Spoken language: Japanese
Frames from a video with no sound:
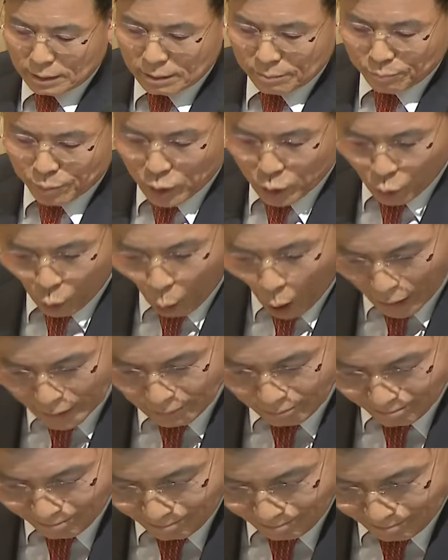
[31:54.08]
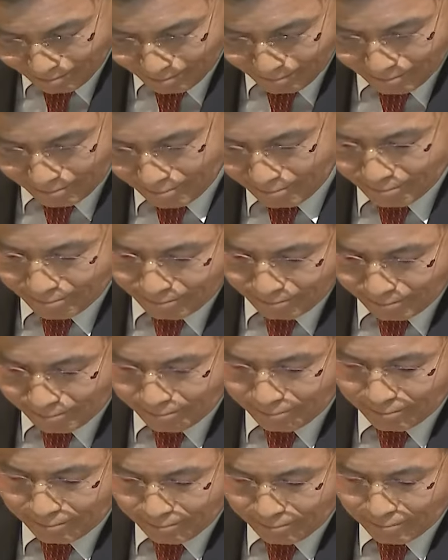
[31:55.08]
ですので母親
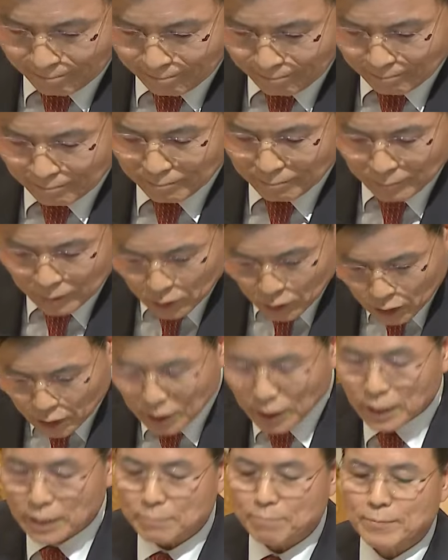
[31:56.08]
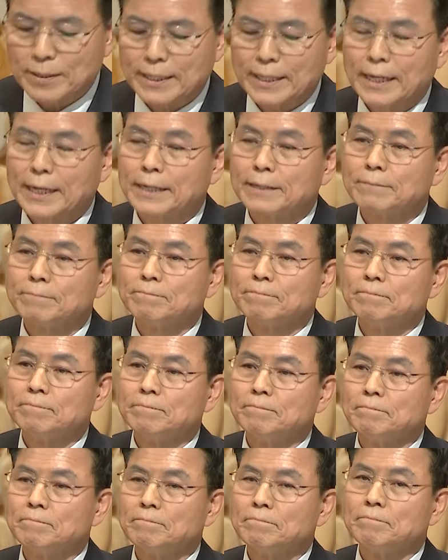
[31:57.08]
にも母という
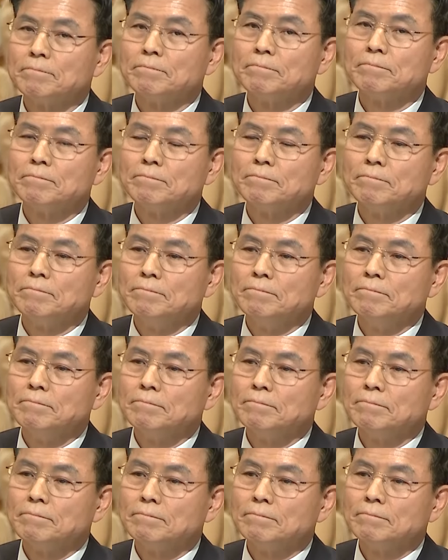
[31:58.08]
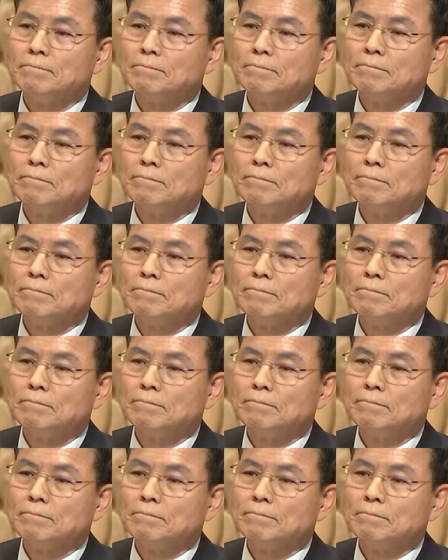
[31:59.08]
存在が必要な